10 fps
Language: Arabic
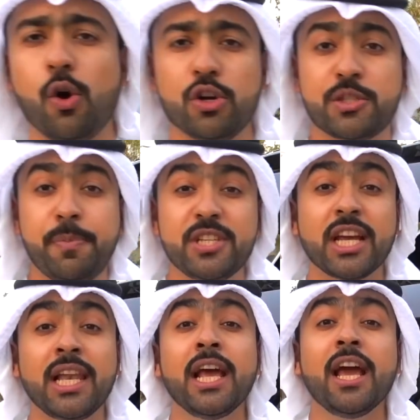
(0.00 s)
او
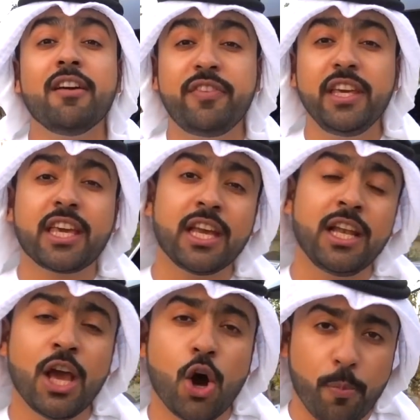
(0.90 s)
سبيشل
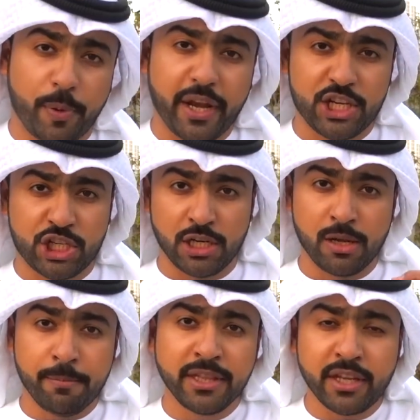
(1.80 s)
فيكل اوبريشن
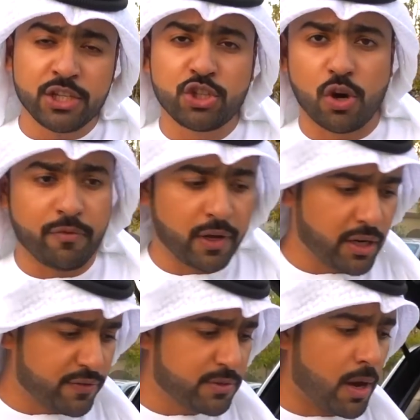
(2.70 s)
من رينج روفر
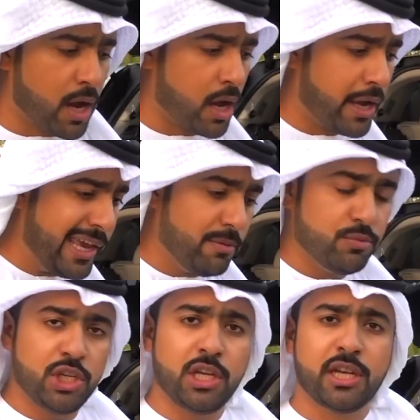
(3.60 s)
نفس ما اي ام
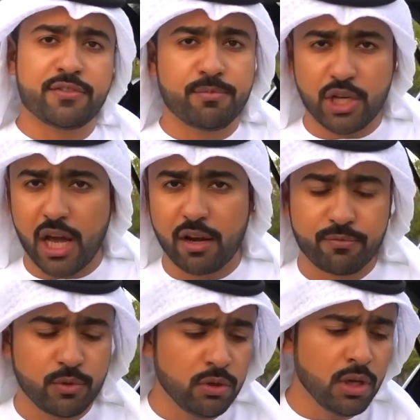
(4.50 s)
جي نفس مش
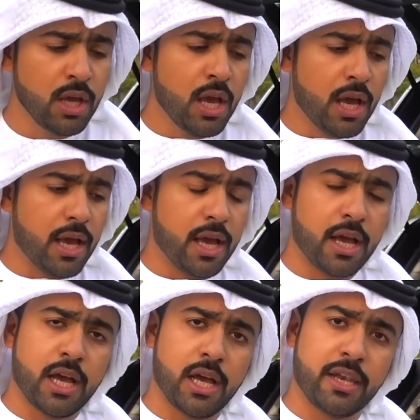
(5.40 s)
عارف نو
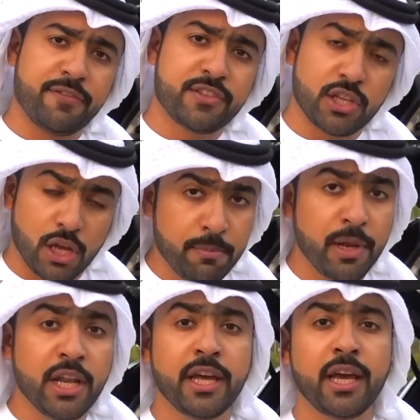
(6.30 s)
آه نفس
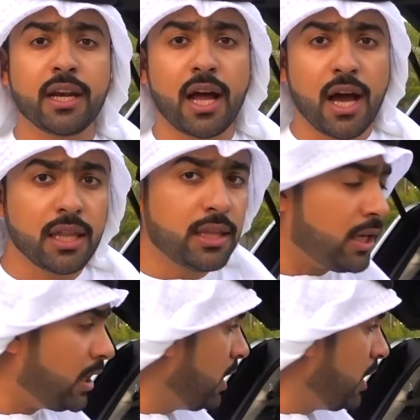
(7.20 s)
المليونير هذه